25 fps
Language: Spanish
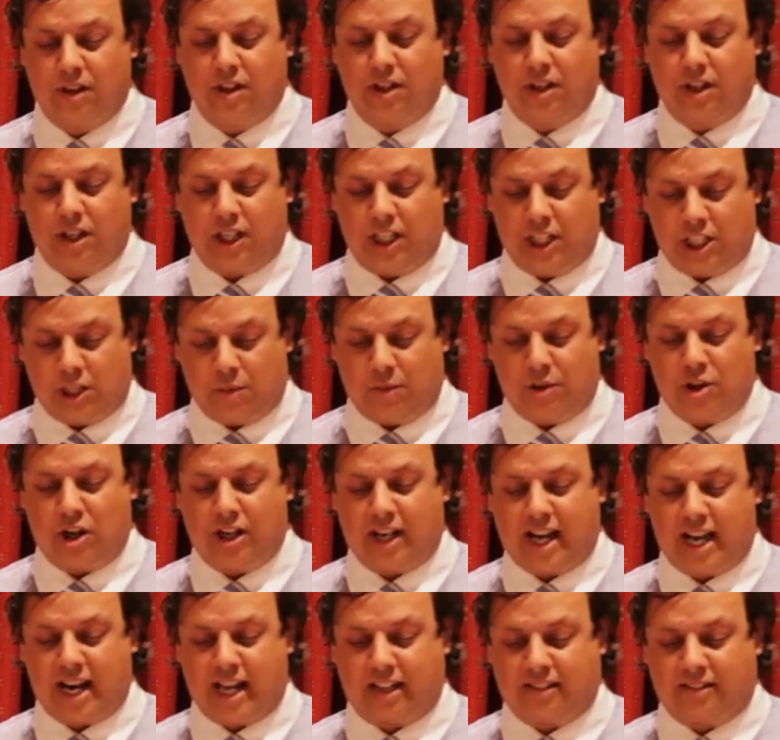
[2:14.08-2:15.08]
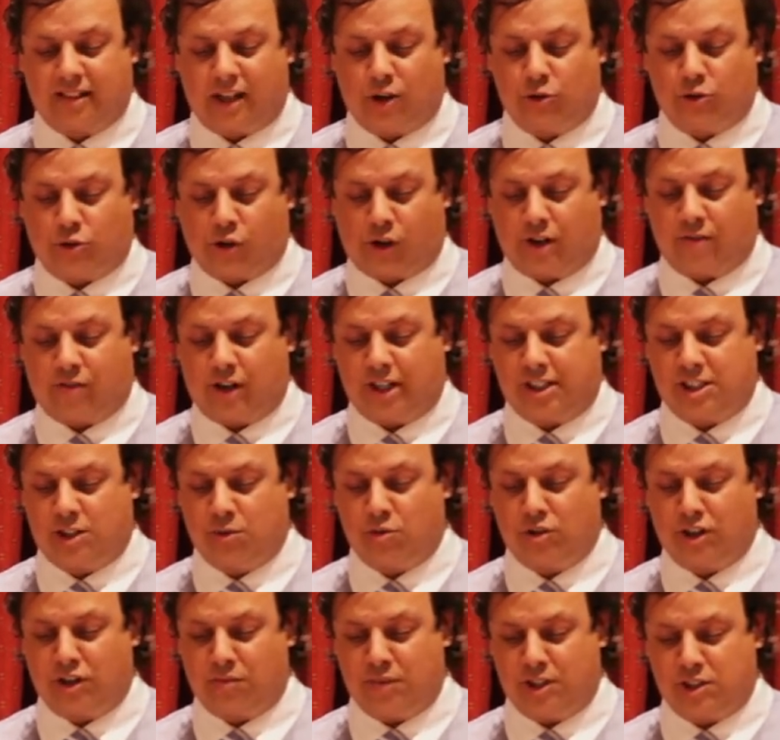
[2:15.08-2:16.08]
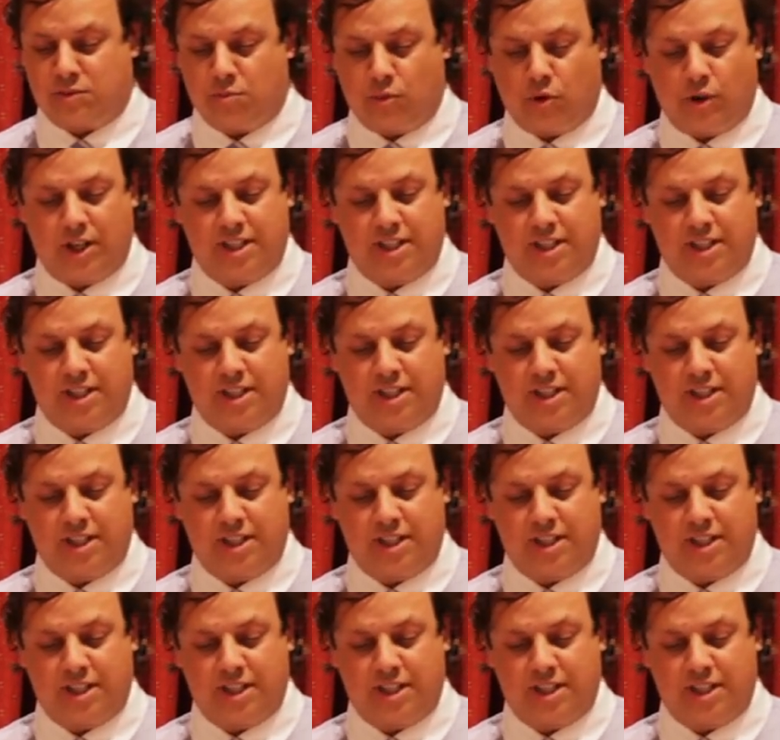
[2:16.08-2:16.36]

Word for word: Y debido al carácter autorreflexivo del mismo,